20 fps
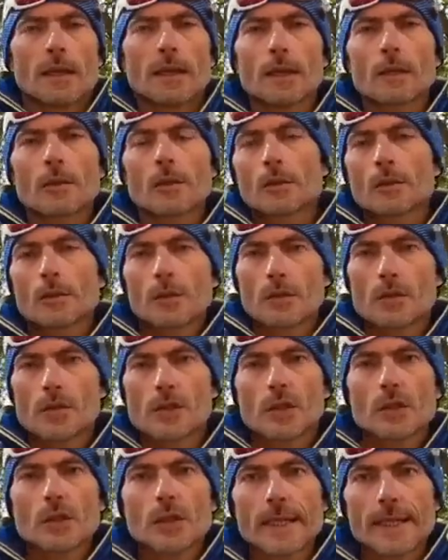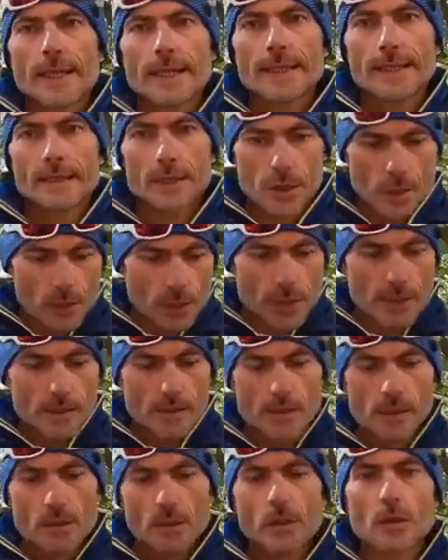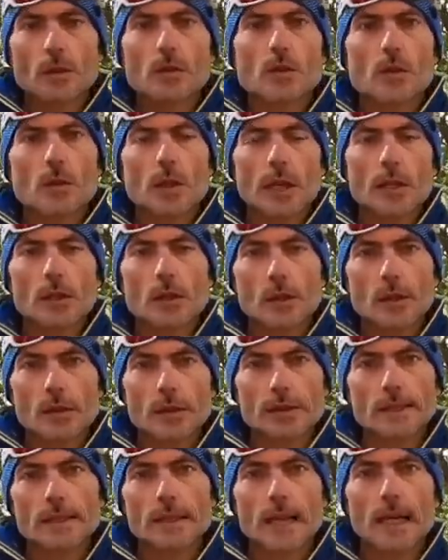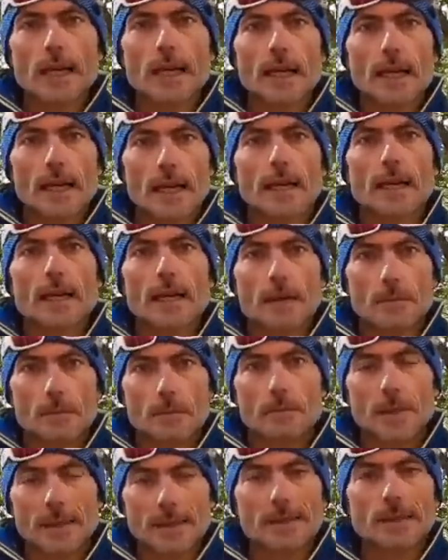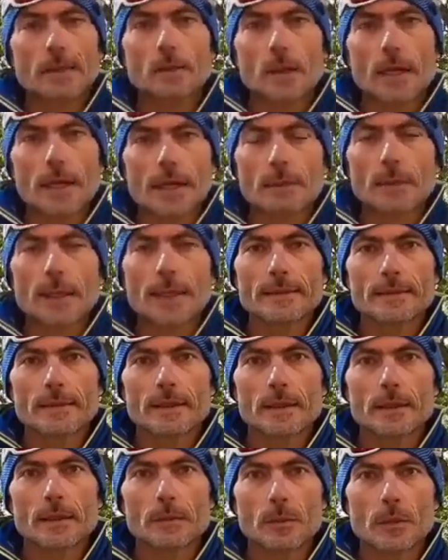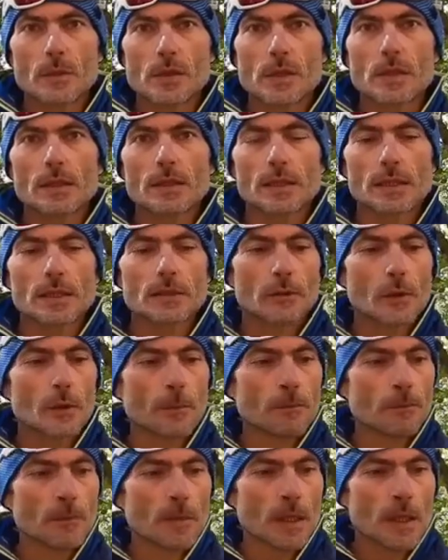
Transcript: in conclusione il giudizio sulla corda è particolarmente positivo